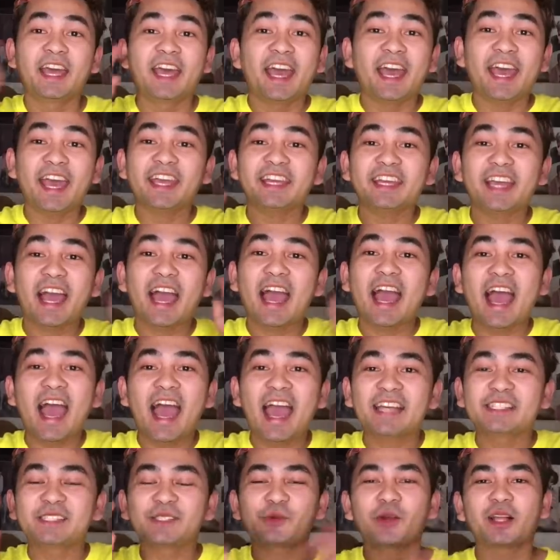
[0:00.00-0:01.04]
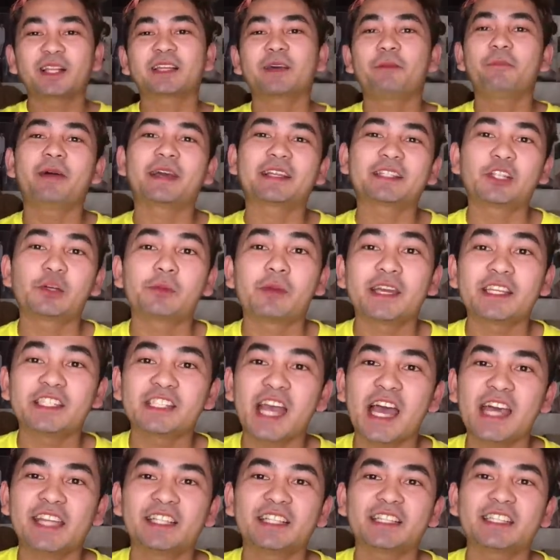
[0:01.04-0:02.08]
Hey guys! Welcome back to my
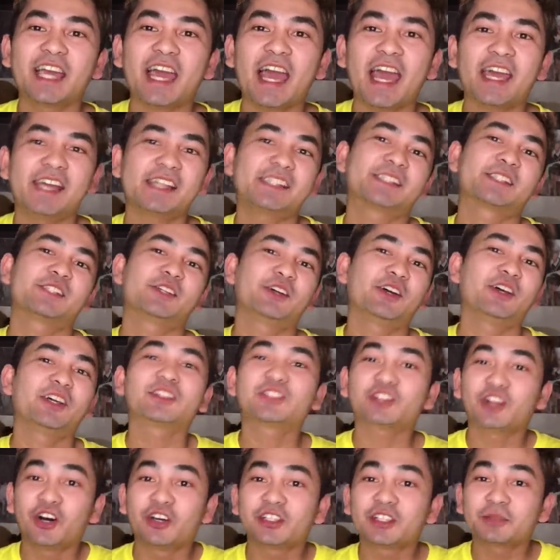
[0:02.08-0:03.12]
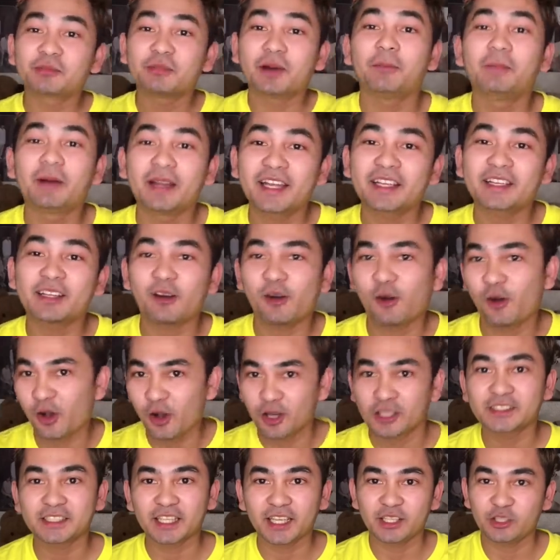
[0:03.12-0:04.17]
channel guys. So ito, nagbabalik ako
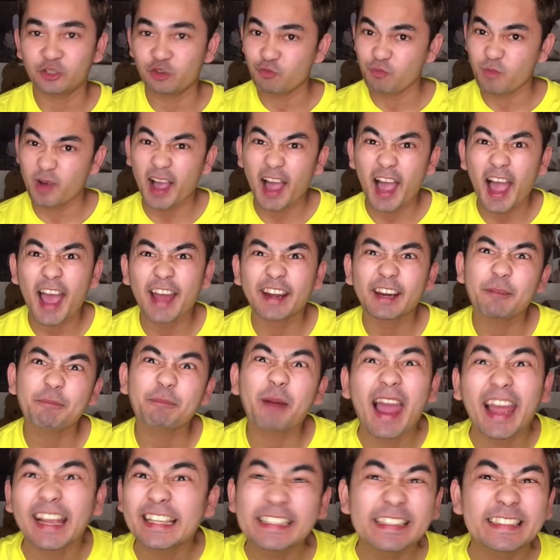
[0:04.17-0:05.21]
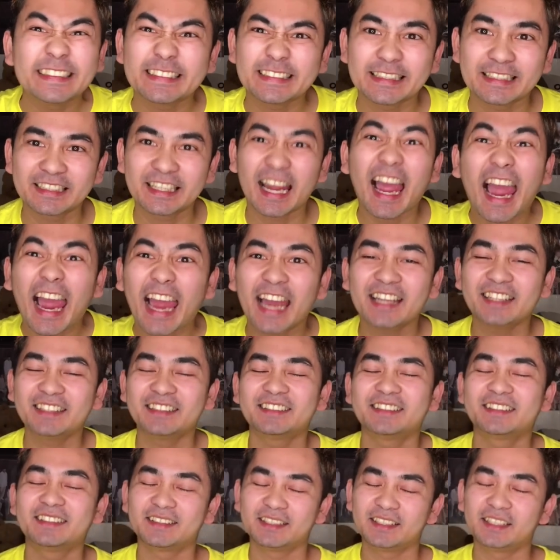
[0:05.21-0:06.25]
sa inyong mga harapan. Ha!
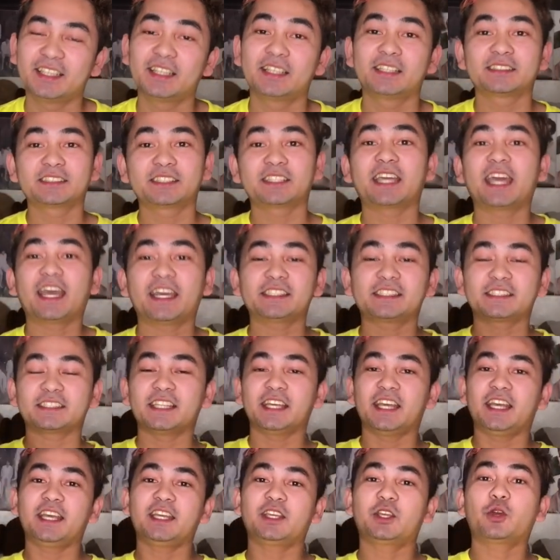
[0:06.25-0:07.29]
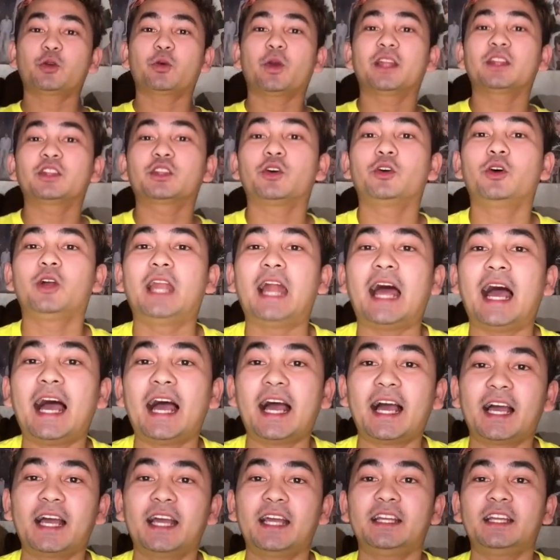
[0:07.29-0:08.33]
So guys, ikikwento ko
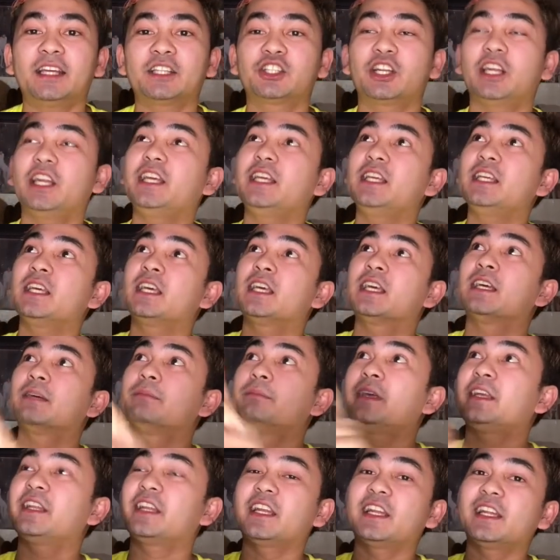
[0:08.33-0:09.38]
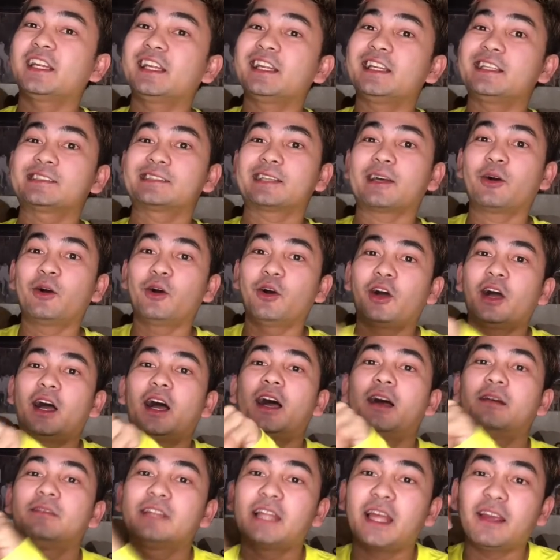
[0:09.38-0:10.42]
lang. Actually, may re-release ako
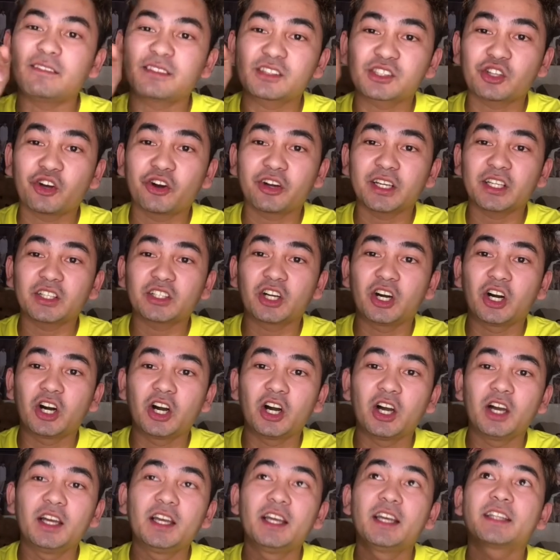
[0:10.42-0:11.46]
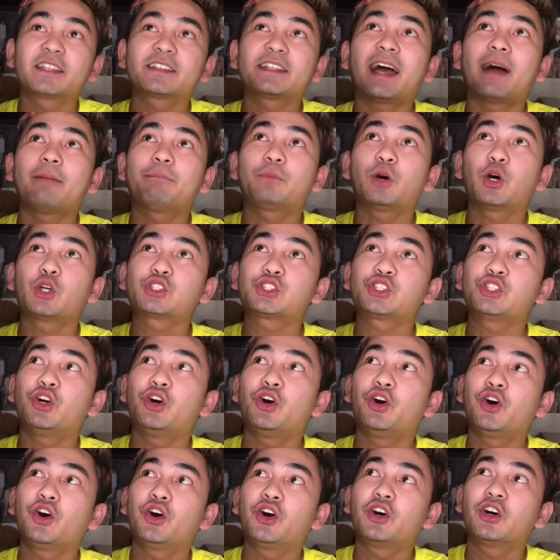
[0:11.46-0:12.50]
um, life story ko. Tapos
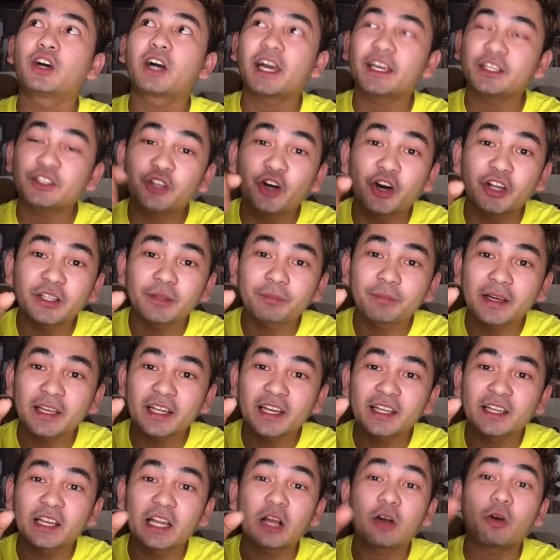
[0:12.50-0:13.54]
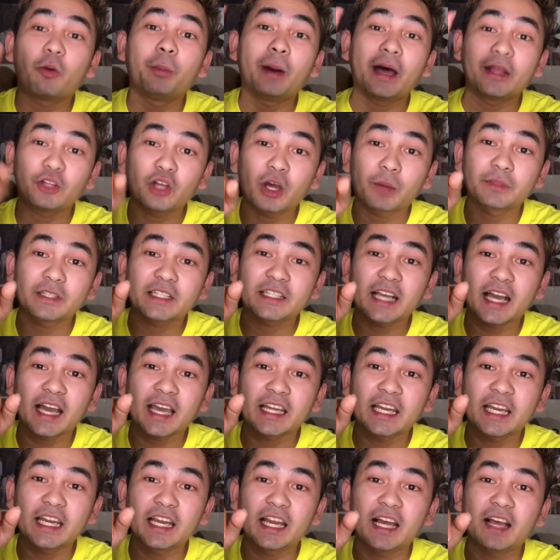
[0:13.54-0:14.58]
yung kay Donnie Pangilinan kung paano kami
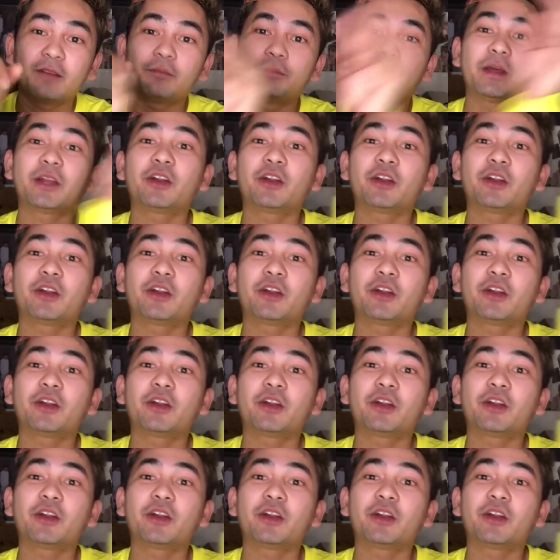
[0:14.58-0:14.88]
nagkakilala.